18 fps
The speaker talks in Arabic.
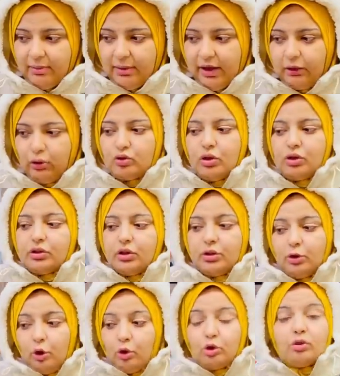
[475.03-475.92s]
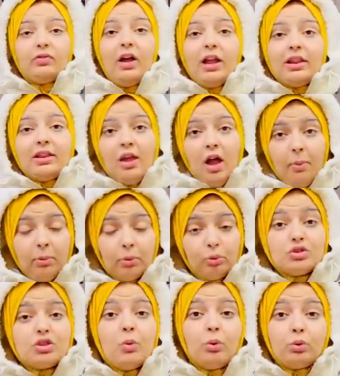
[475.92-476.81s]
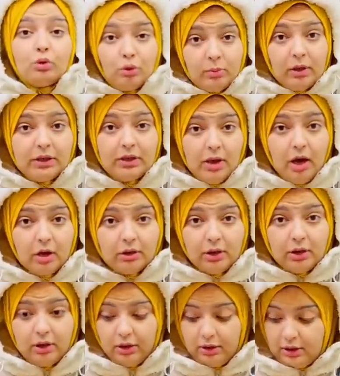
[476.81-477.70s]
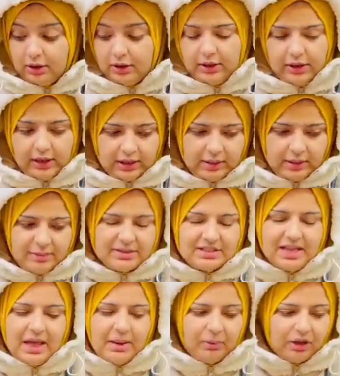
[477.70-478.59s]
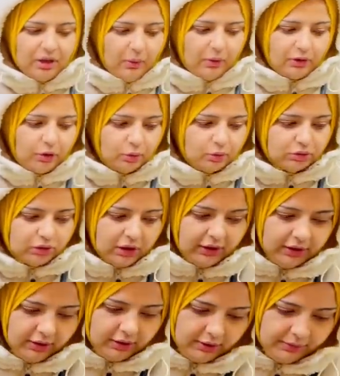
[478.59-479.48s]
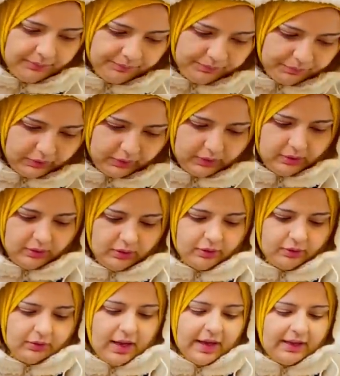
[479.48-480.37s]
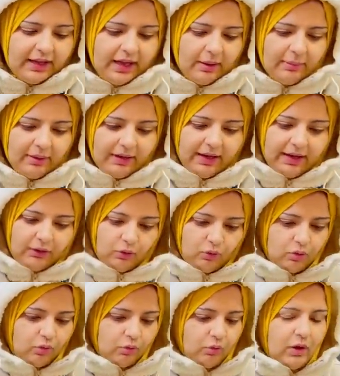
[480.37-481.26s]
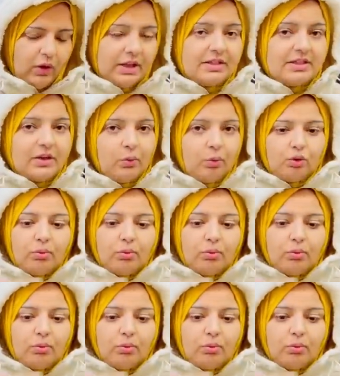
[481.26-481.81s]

كانش خاطر نحطه في حله اكبر ونزوده ميه اكتر انا بس حبيت اوريكم الطريقه ده هيرجع مكانه وهنزوده